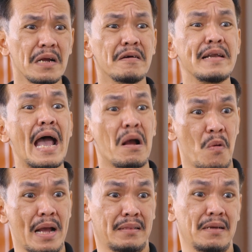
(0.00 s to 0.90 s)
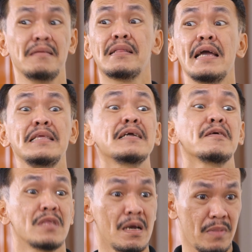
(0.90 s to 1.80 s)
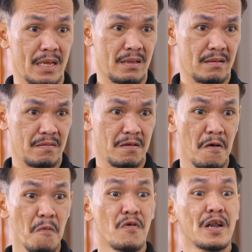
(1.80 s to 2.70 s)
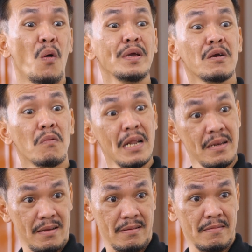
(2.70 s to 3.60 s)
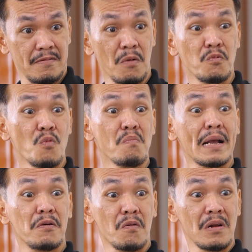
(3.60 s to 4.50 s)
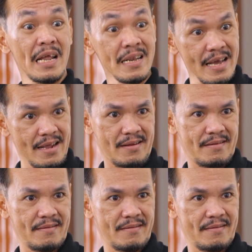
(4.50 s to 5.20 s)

là người đàng hoàng tử tế nhất trong xóm này. Và đối với con Linh á, trong con mắt của con Linh á,